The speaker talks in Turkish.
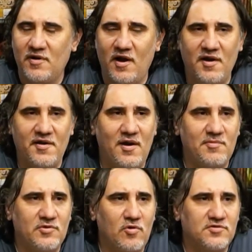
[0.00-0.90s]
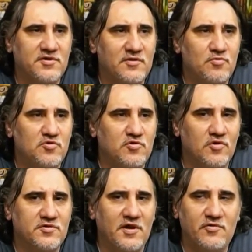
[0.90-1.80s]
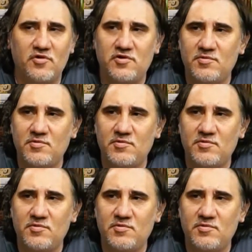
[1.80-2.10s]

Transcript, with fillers: Ayhan abi de 93-94